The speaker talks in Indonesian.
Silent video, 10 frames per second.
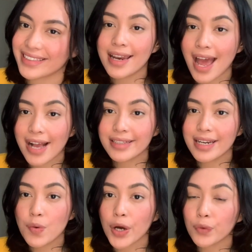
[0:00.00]
Nah,
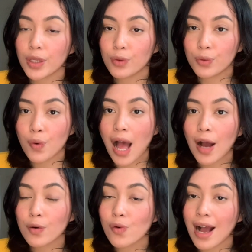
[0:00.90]
jadi waktu itu
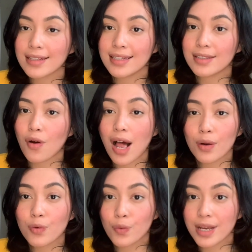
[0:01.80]
aku kasih
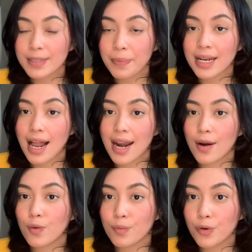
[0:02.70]
soal kuis
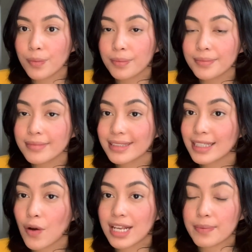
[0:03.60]
penalaran umum
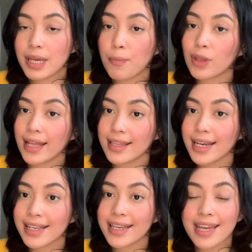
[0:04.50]
silogisme
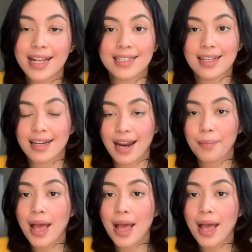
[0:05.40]
hipotetik di Instagram.